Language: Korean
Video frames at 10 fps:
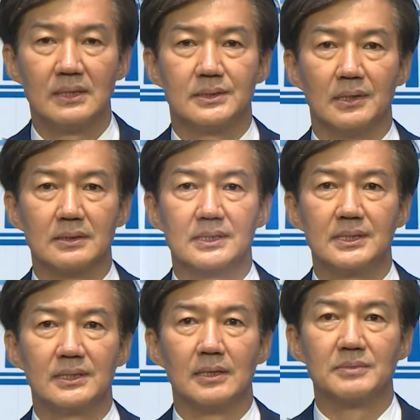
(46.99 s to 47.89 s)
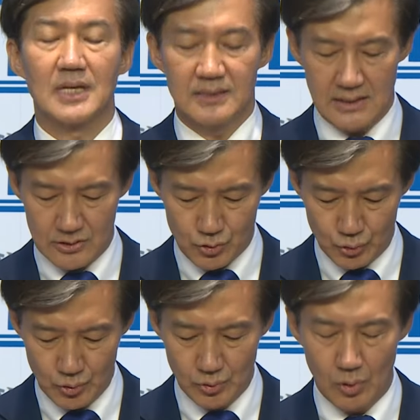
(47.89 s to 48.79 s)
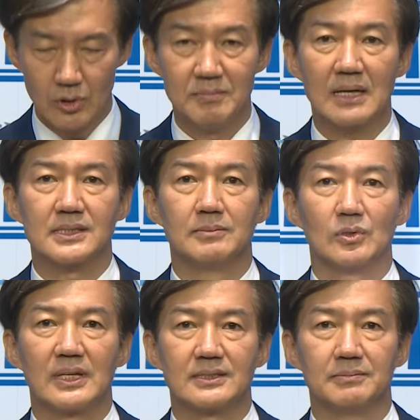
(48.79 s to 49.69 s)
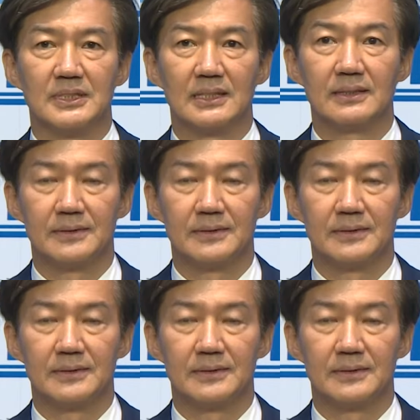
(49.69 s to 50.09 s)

정치 검사들의 준동을 막지 못했습니다.